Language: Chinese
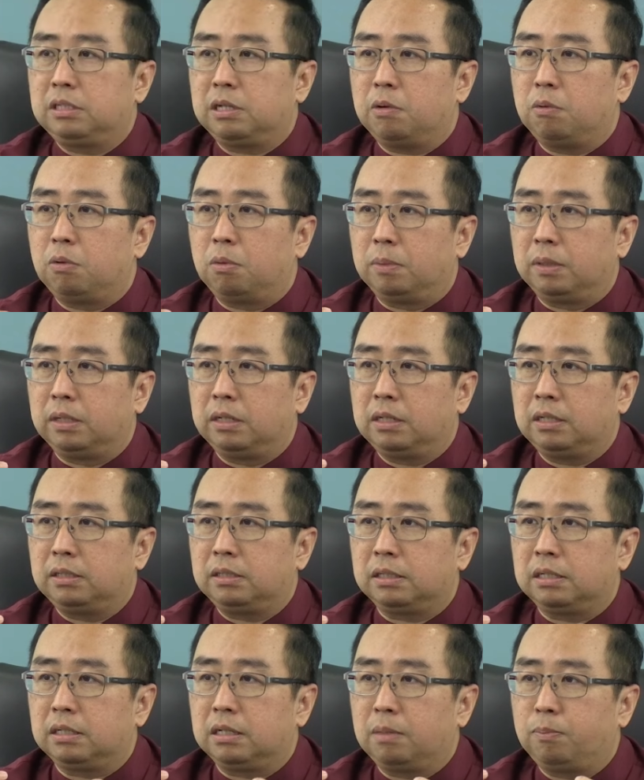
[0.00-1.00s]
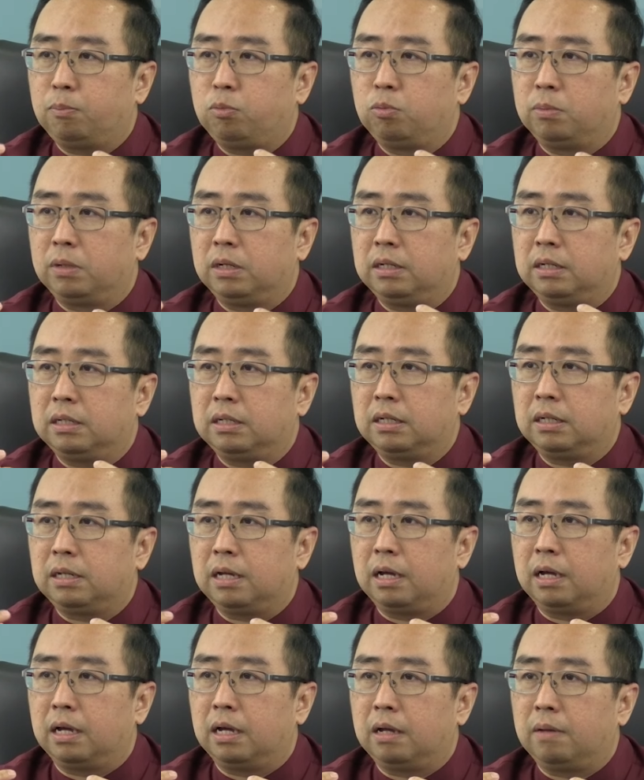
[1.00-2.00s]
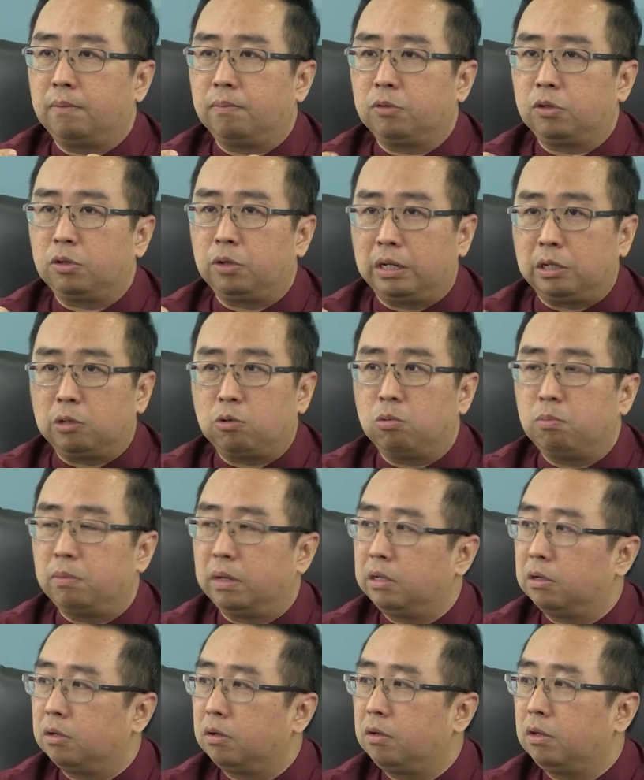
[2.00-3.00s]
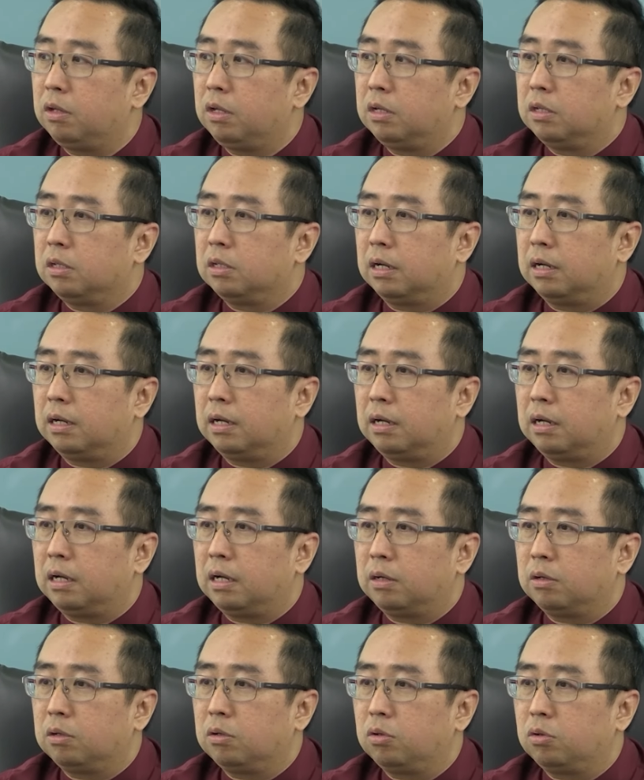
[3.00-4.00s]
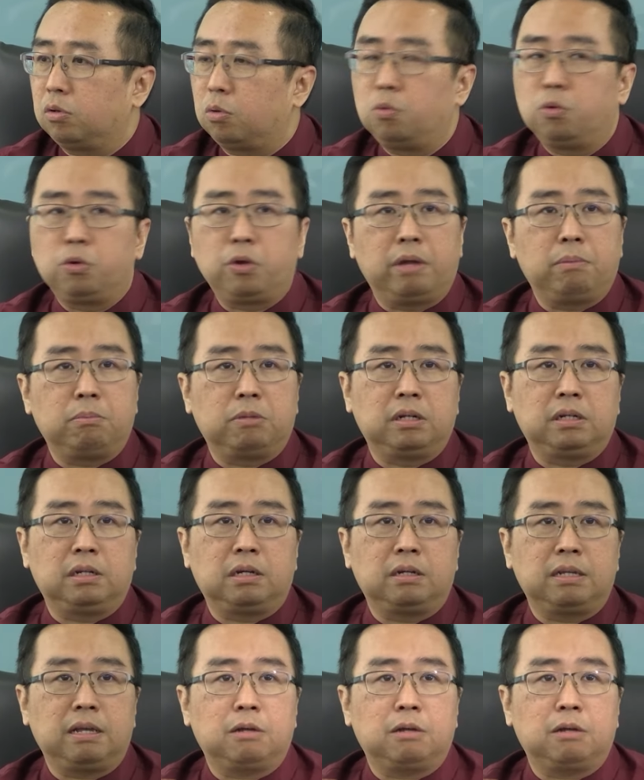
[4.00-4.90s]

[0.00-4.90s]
叫我们的整个部门的啊员工们哦，啊公务员们呢，